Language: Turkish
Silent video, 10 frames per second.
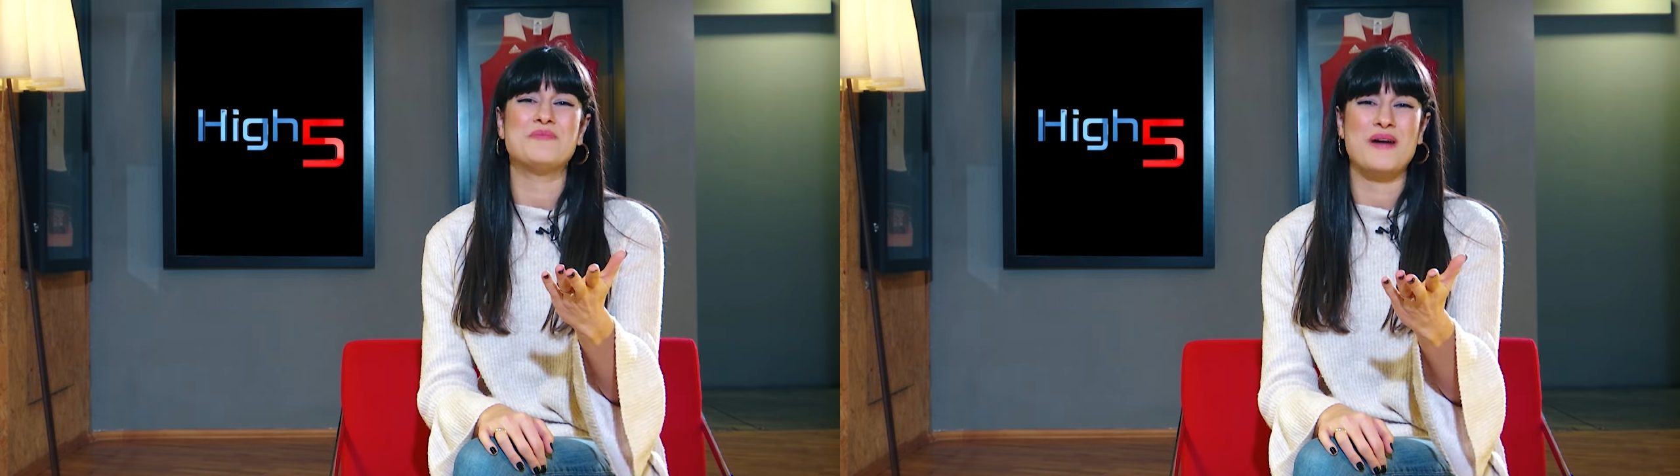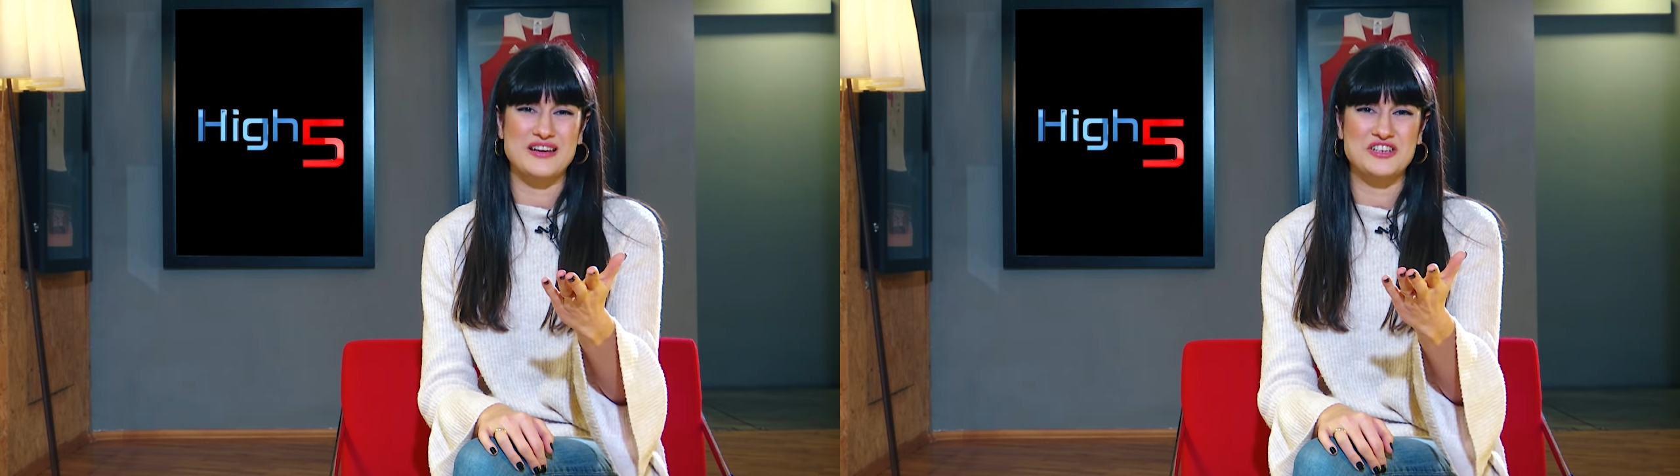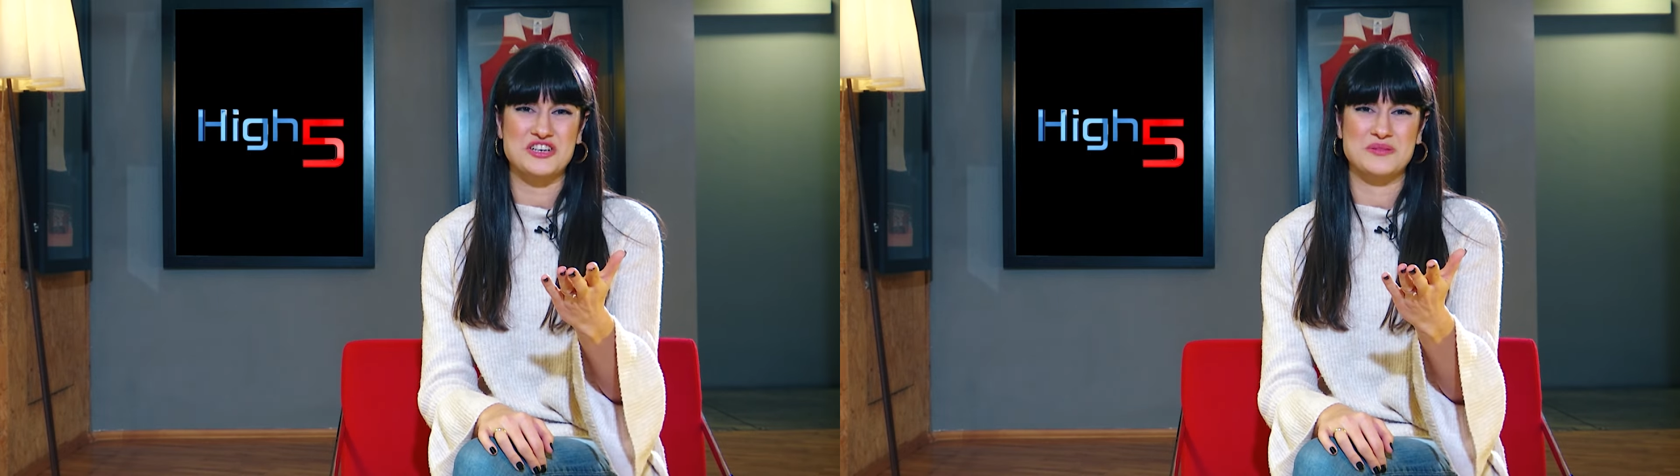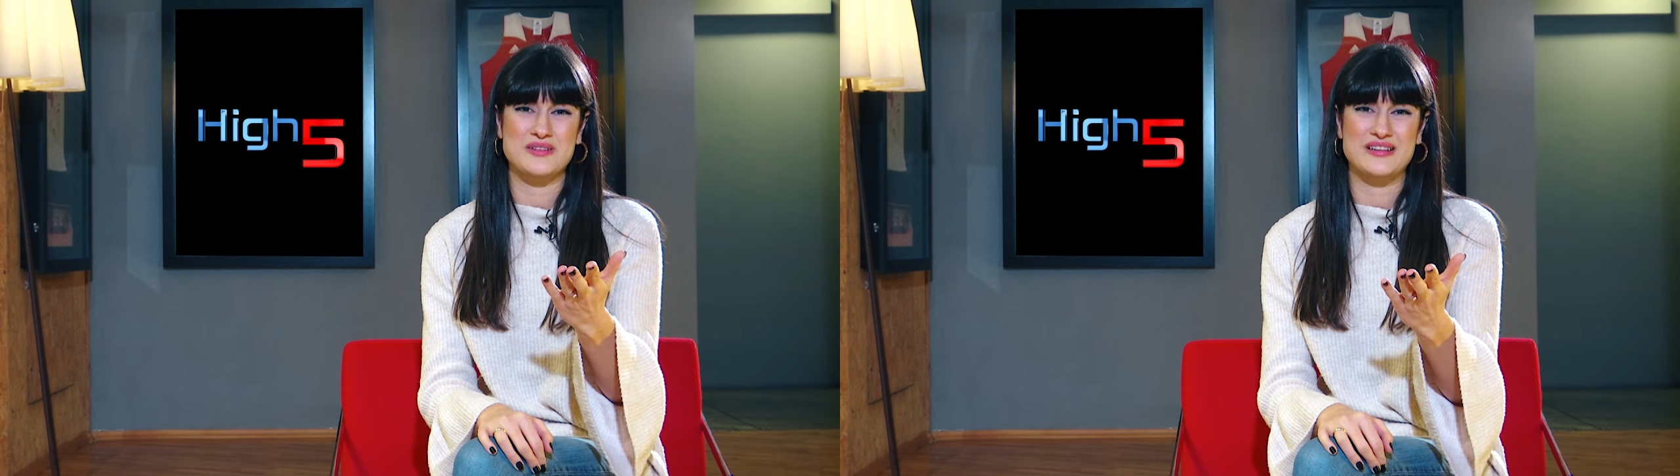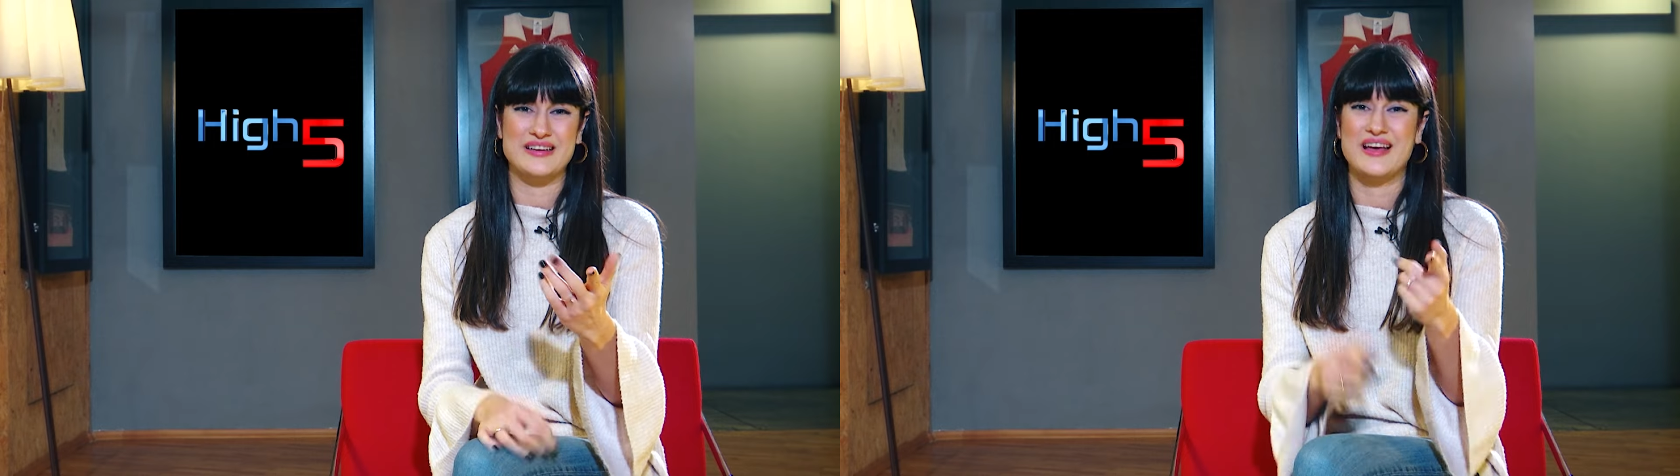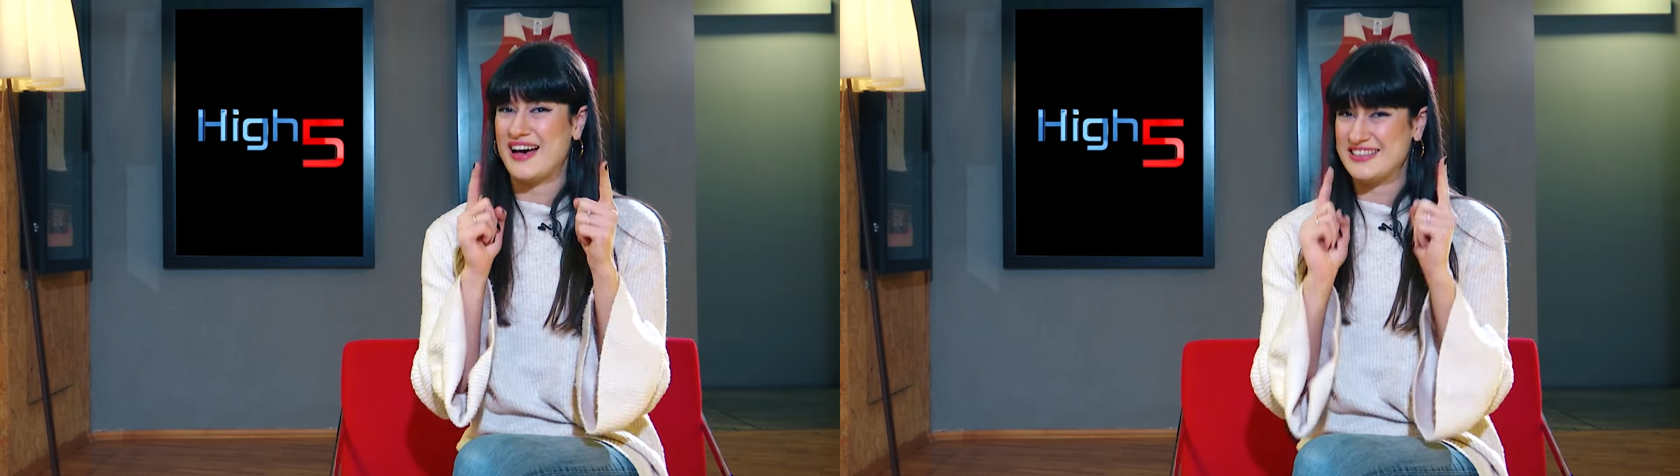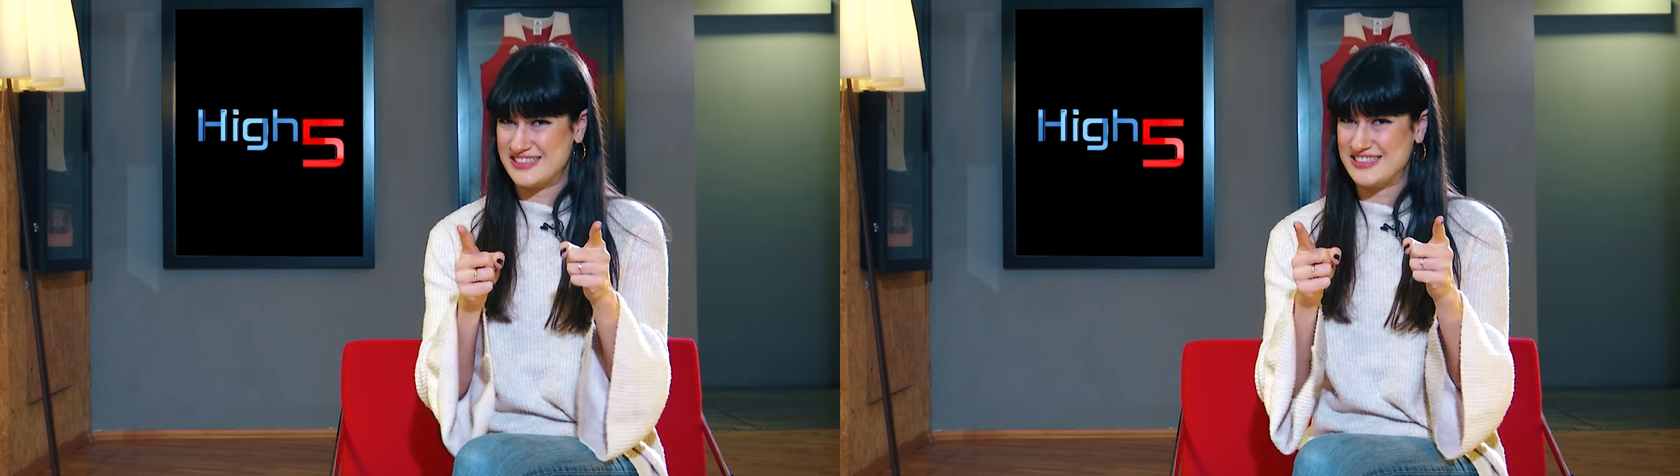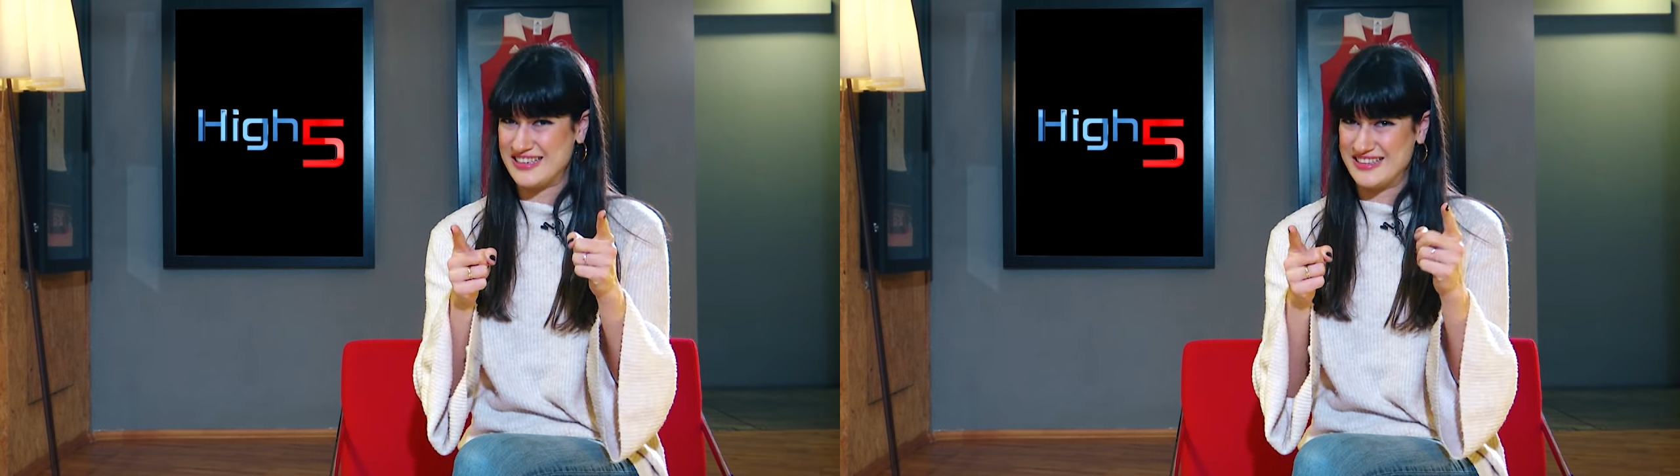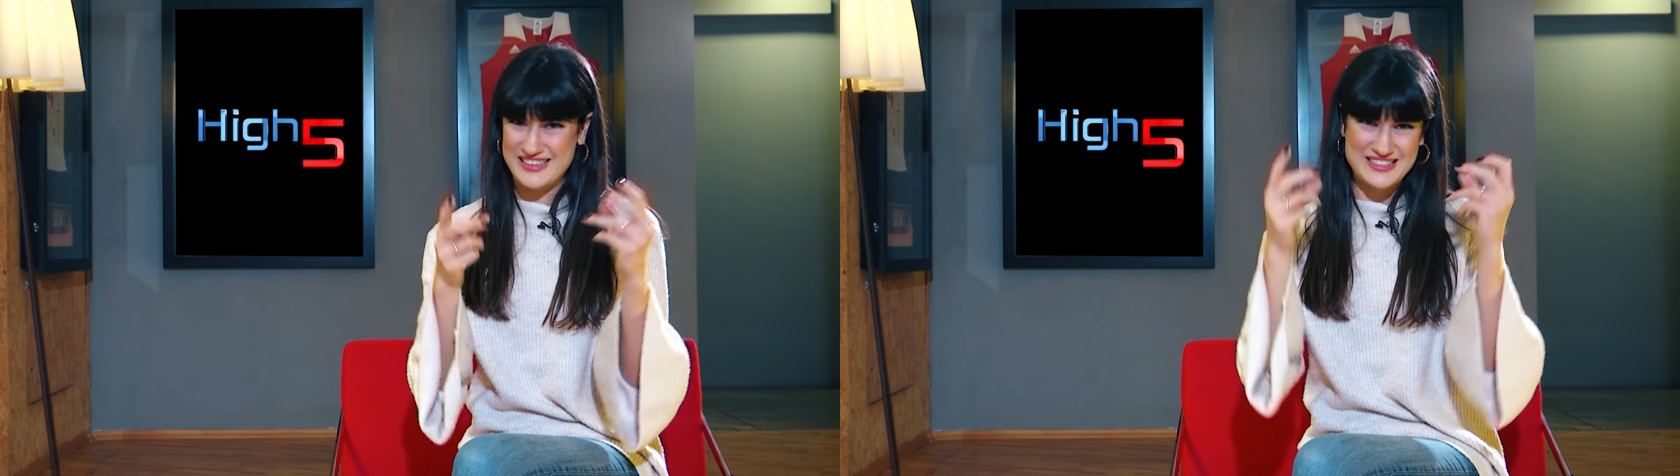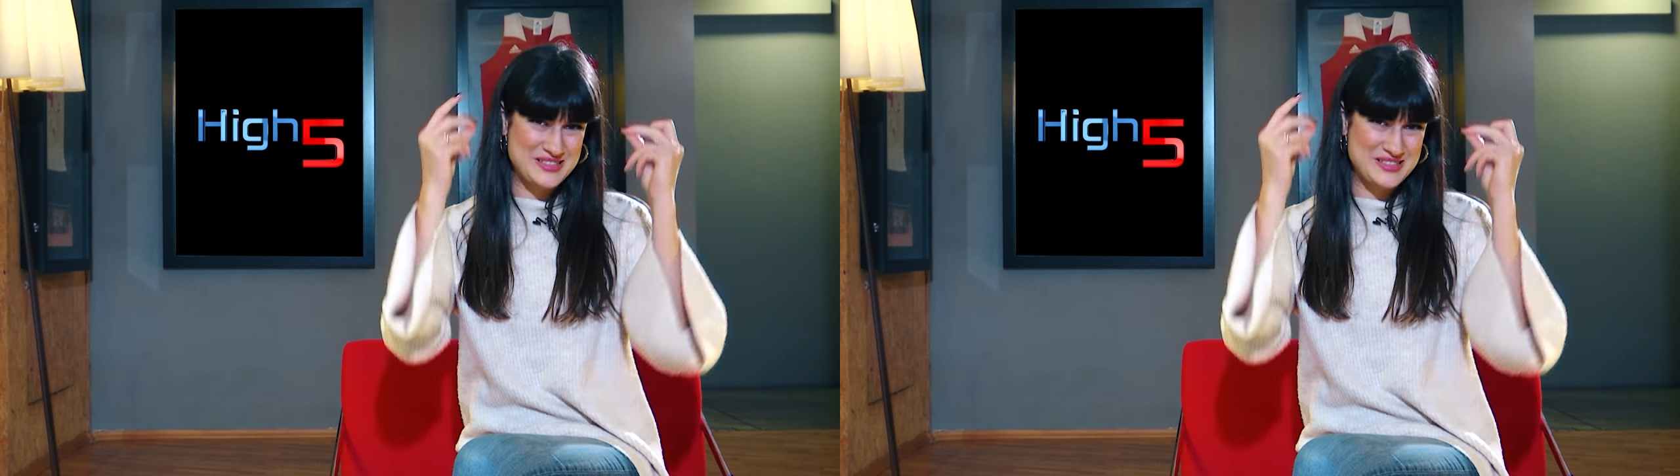paylaşalım dedik. Hazırsanız